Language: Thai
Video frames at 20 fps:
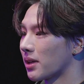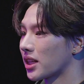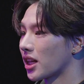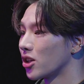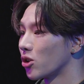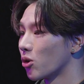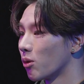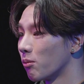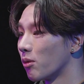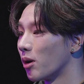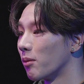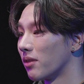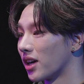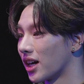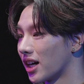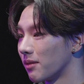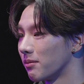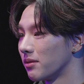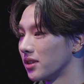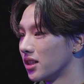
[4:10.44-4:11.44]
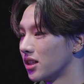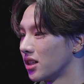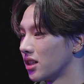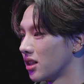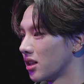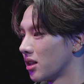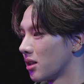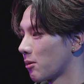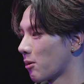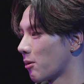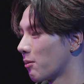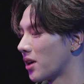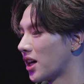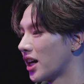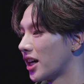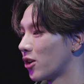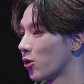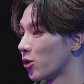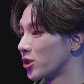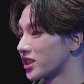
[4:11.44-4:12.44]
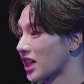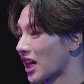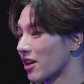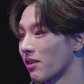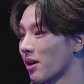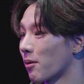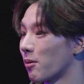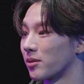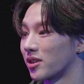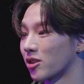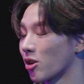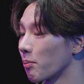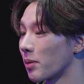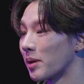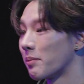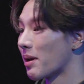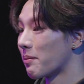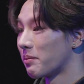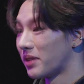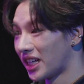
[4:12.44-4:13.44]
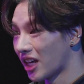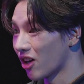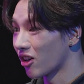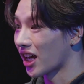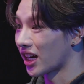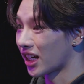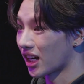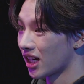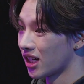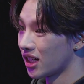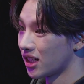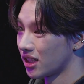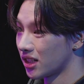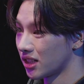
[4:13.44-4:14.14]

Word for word: มัธยมผมอะครับ ผมเคยโดนจัดว่าผมต้องเป็นแบบนี้เท่านั้นนะ